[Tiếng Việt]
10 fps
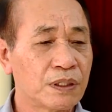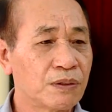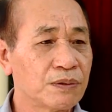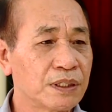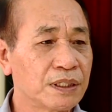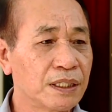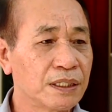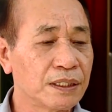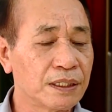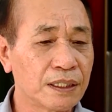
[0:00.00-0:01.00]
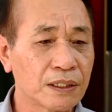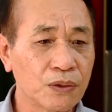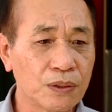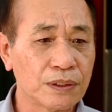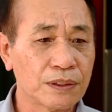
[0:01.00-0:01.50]
vận động nhân dân thực hiện
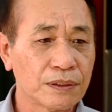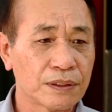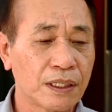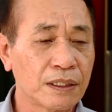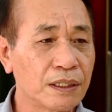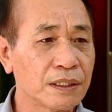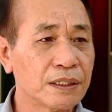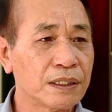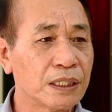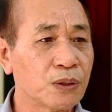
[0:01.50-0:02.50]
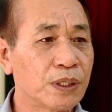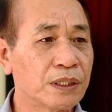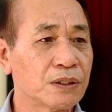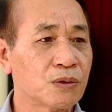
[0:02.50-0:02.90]
tốt thắng lợi cái nghị quyết